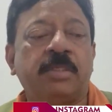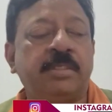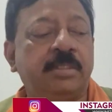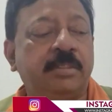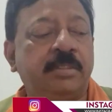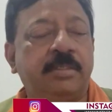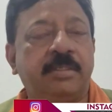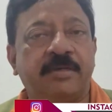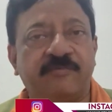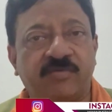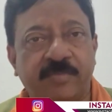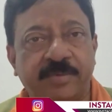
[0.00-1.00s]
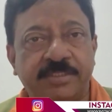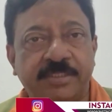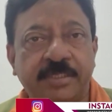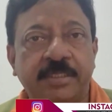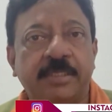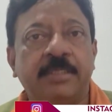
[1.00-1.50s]
ఇది
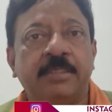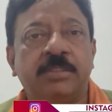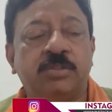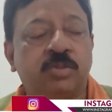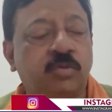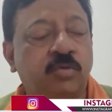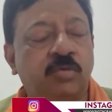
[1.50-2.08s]
ఇన్ఫర్మేషన్ సో